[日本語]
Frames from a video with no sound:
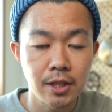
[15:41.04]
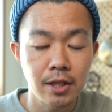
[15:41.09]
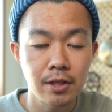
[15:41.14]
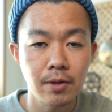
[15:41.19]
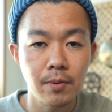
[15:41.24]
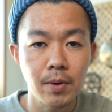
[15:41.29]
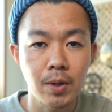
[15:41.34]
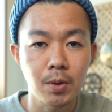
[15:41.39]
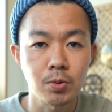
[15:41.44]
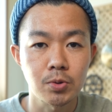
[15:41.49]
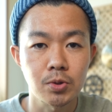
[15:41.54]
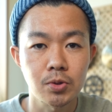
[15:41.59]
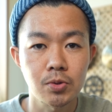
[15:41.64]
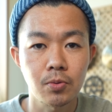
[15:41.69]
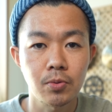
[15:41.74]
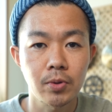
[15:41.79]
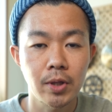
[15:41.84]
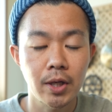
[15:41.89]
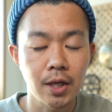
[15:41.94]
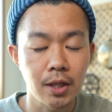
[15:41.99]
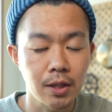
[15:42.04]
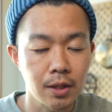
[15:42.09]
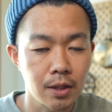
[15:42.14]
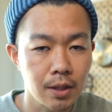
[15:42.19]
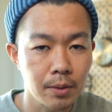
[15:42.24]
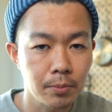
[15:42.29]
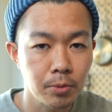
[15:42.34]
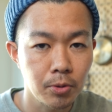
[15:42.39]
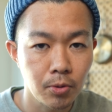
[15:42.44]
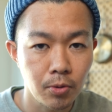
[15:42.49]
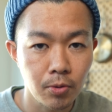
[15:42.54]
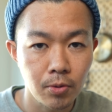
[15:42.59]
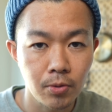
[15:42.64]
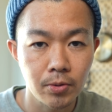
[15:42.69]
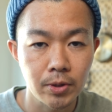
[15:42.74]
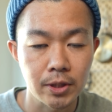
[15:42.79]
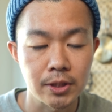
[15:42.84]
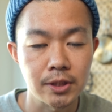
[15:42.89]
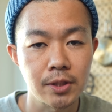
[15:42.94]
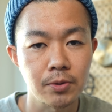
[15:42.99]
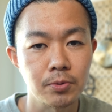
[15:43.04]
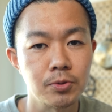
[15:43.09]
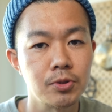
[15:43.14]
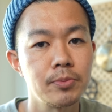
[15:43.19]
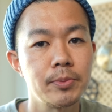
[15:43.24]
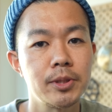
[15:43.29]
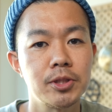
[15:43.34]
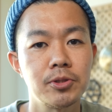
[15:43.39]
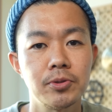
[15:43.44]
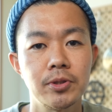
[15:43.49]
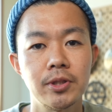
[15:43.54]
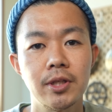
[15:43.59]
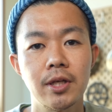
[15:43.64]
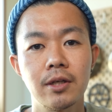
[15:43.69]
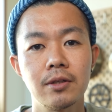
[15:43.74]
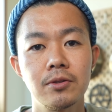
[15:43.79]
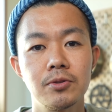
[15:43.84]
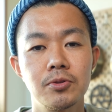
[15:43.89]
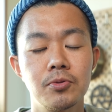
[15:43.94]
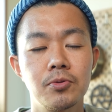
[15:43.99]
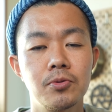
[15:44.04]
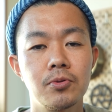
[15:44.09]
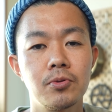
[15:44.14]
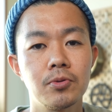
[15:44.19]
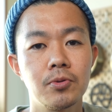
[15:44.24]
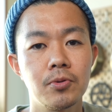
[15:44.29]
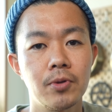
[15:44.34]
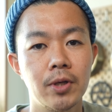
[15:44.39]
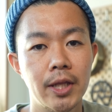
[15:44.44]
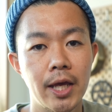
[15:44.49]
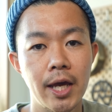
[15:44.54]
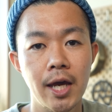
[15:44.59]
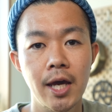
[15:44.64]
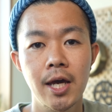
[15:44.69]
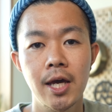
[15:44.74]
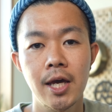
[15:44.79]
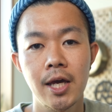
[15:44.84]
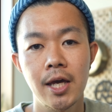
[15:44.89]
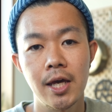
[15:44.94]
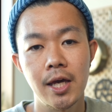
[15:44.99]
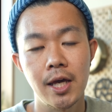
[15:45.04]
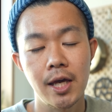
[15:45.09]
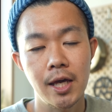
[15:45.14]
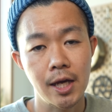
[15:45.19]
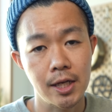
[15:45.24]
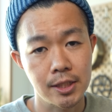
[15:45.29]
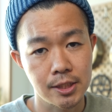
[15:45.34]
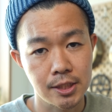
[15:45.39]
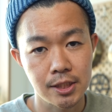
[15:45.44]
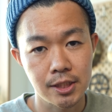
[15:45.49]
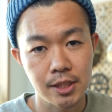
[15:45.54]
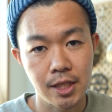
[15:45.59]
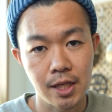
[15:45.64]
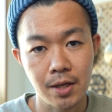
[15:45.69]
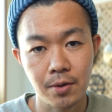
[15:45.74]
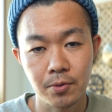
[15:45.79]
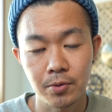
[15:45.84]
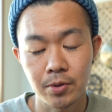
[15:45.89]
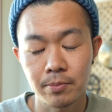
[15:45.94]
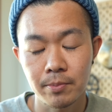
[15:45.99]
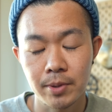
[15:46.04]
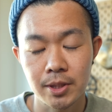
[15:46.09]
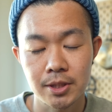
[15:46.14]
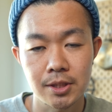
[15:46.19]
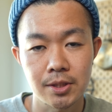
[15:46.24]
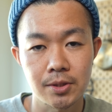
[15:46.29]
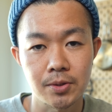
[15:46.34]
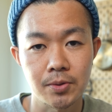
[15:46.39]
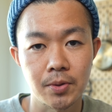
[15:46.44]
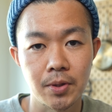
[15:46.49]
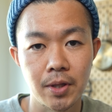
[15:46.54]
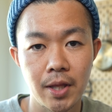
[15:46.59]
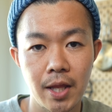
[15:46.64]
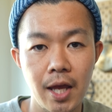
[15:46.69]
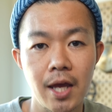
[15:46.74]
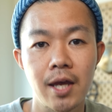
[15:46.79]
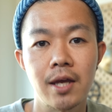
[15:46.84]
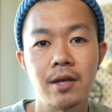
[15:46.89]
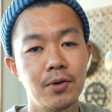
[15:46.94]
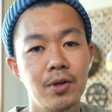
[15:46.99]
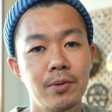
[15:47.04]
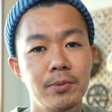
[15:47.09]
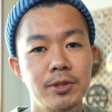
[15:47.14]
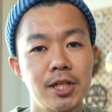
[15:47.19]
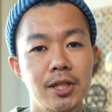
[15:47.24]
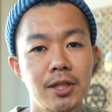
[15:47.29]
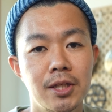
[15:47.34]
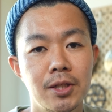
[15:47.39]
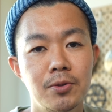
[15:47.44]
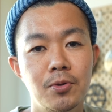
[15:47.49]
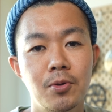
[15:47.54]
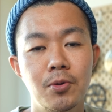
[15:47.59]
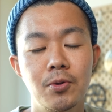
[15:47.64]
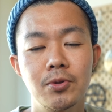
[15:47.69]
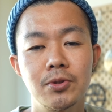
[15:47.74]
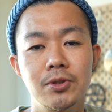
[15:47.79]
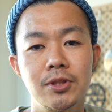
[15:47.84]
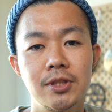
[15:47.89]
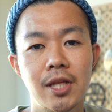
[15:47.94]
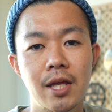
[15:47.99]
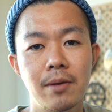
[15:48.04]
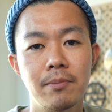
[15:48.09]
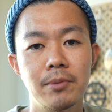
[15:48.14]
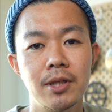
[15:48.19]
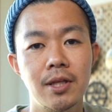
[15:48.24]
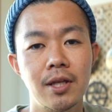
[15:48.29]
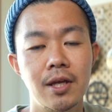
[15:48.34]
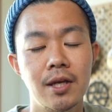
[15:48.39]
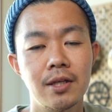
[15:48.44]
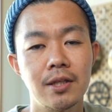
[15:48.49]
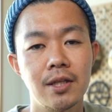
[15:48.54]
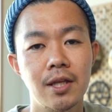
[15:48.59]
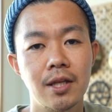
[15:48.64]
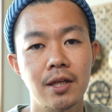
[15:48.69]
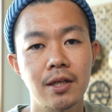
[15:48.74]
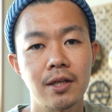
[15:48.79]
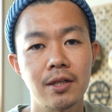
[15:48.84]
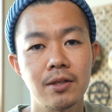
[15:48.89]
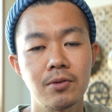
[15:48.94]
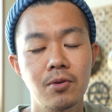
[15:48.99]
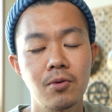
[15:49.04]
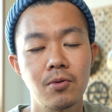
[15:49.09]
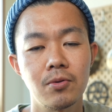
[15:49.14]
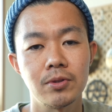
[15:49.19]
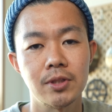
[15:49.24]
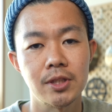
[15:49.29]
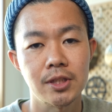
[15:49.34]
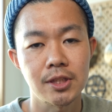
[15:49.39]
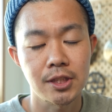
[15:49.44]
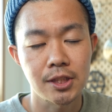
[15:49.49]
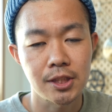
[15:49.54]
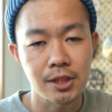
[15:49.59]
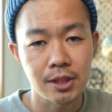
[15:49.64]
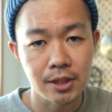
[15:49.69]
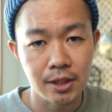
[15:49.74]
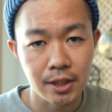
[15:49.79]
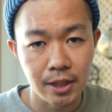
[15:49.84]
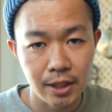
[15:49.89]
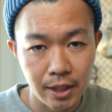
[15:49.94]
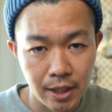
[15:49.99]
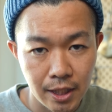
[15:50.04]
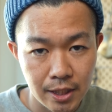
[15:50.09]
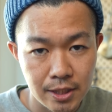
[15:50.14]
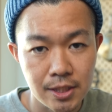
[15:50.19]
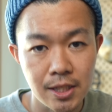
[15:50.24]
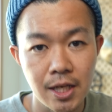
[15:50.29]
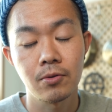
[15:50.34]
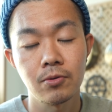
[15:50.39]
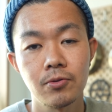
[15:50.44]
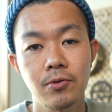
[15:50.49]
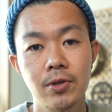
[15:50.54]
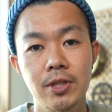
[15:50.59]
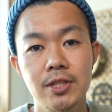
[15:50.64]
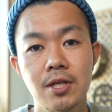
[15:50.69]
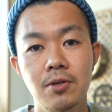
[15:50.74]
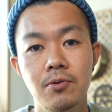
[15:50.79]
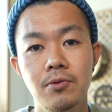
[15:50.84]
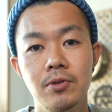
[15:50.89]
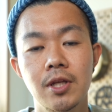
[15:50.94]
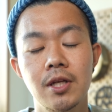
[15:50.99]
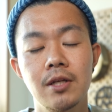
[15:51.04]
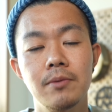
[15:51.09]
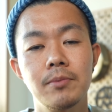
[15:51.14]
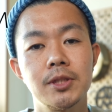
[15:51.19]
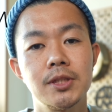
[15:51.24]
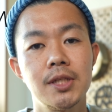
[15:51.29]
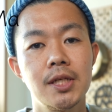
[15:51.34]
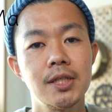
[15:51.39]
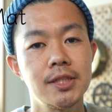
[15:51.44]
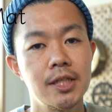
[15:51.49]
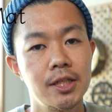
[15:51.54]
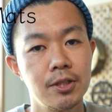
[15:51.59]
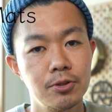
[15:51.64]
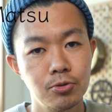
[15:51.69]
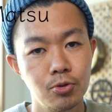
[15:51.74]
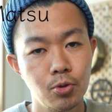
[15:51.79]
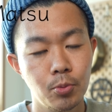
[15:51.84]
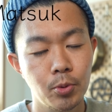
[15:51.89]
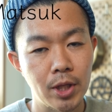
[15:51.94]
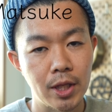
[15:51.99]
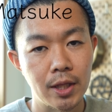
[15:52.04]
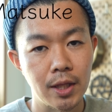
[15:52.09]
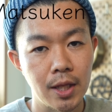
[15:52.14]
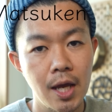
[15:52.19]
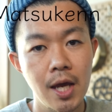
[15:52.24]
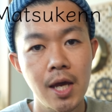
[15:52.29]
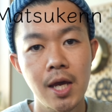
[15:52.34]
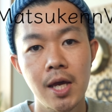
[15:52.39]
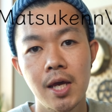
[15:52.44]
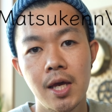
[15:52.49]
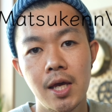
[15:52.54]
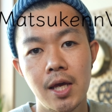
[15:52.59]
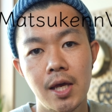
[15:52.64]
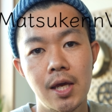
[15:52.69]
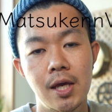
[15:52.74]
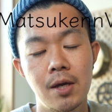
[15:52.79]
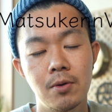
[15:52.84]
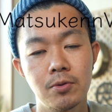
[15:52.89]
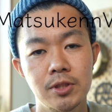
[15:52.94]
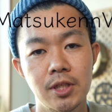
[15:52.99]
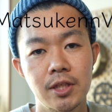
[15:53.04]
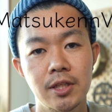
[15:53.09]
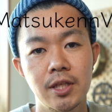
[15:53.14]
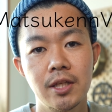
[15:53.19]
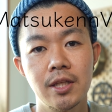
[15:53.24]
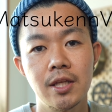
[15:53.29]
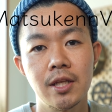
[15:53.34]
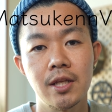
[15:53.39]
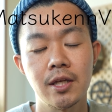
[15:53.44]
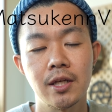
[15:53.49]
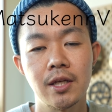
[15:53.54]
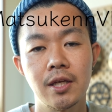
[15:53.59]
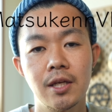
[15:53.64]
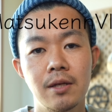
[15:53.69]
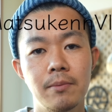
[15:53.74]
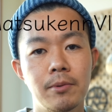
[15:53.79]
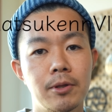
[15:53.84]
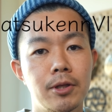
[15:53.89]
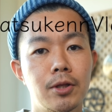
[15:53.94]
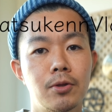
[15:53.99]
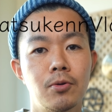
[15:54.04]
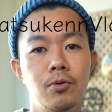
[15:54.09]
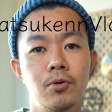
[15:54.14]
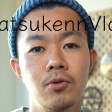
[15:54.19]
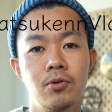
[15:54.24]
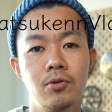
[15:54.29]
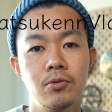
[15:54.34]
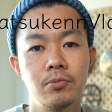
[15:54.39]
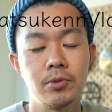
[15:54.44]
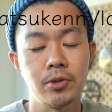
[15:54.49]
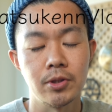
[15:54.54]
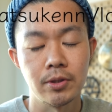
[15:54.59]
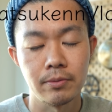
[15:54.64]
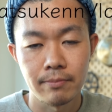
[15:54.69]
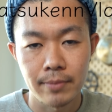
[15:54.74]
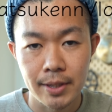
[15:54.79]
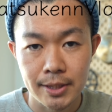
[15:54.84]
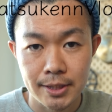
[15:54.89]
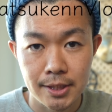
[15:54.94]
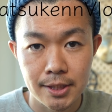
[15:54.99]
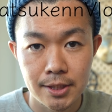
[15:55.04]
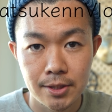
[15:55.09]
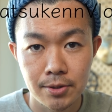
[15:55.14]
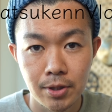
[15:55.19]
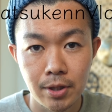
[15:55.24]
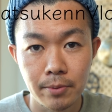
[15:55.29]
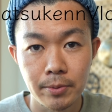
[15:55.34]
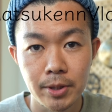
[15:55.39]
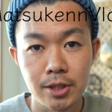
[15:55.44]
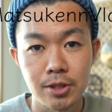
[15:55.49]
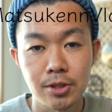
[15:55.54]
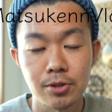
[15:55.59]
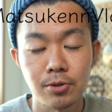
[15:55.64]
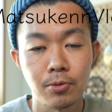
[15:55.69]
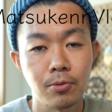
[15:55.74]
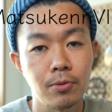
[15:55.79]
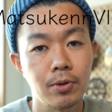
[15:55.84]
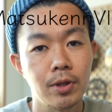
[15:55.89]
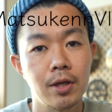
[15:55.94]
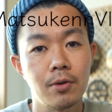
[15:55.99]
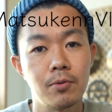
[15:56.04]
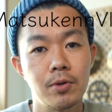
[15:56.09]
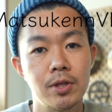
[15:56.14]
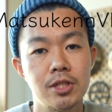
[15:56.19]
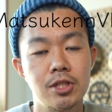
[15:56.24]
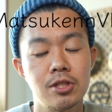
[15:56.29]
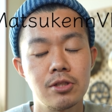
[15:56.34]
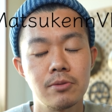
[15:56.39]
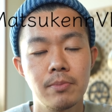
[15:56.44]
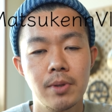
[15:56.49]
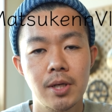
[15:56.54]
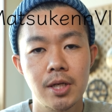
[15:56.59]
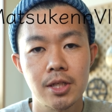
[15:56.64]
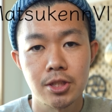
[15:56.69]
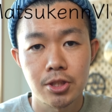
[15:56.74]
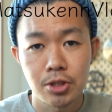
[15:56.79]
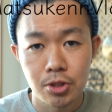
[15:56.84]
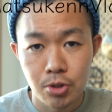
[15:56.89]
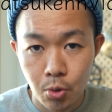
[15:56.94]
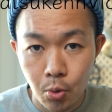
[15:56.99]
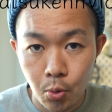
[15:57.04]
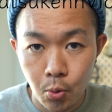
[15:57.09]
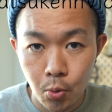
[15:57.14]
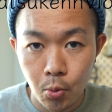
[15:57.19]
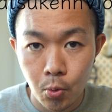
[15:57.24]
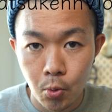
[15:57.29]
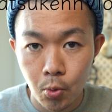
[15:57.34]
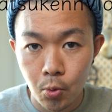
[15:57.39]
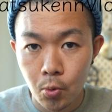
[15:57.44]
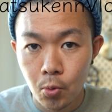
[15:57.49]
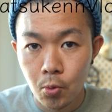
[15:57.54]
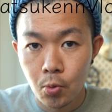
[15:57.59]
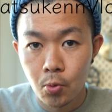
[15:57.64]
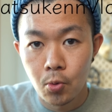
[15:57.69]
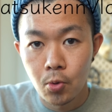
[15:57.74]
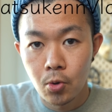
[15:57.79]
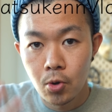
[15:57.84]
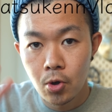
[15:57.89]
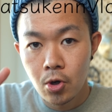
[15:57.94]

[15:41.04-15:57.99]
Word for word: ンネルではコストコで買ったものですね、おすすめ商品なんかの情報を動画で、えー、発信しておりますので、よければチャンネル登録して見ていただけると嬉しいです。この動画参考になりましたら、ぜひグッドボタンで、えー、教えていただければなと思います。それではまた次の動画でお会いしましょう。